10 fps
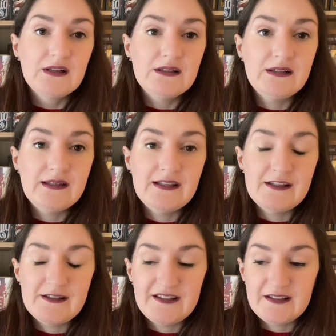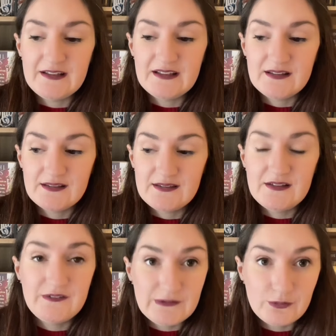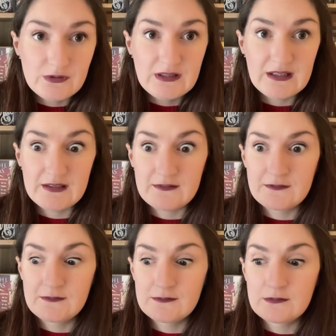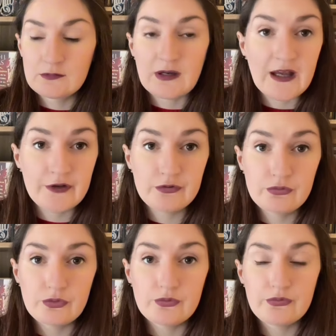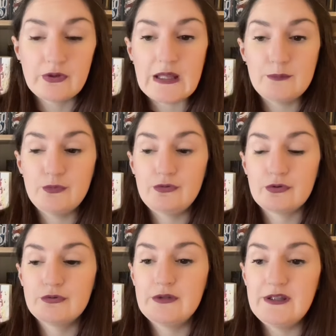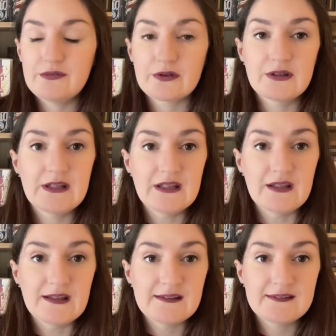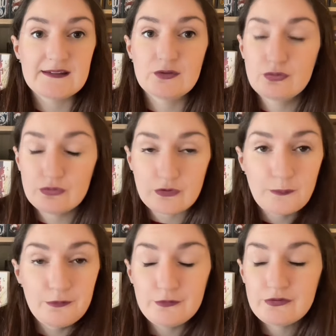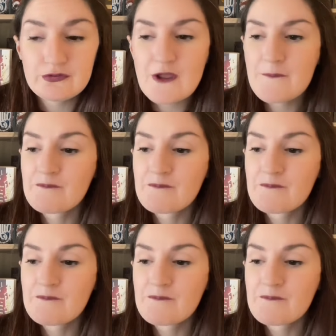Les difficultés se rajoutent au fur et à mesure du livre et c'est toujours plus.